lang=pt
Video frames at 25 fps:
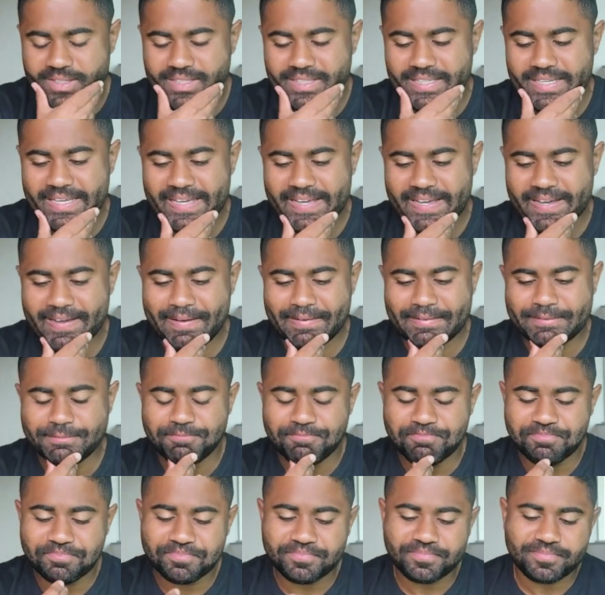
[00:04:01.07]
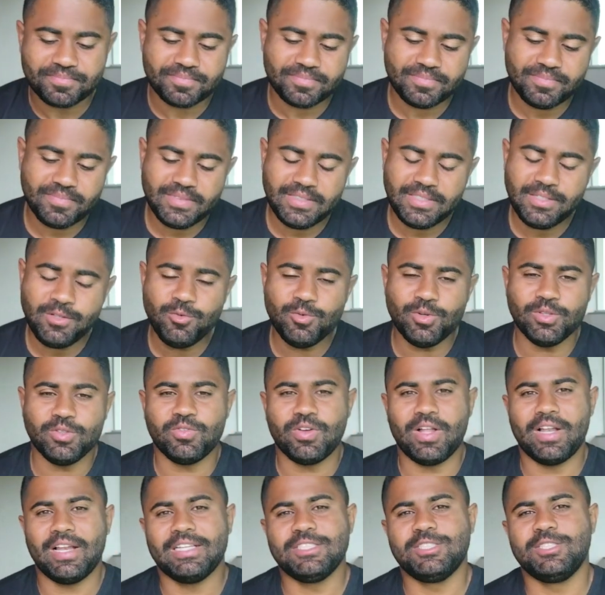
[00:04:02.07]
que é quando
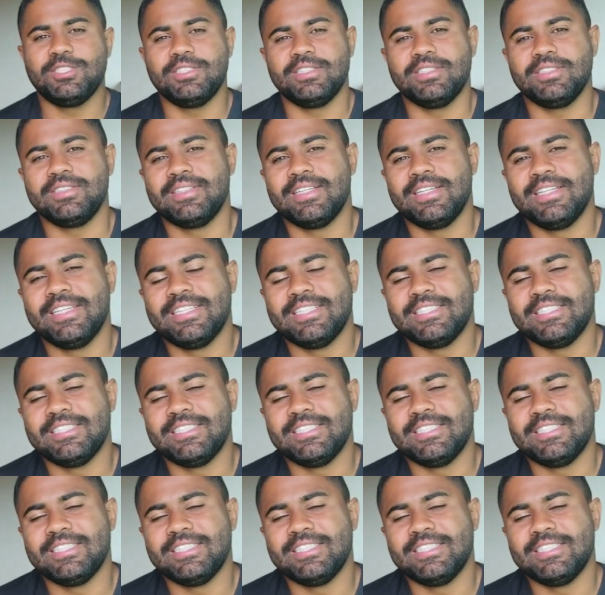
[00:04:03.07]
falar de,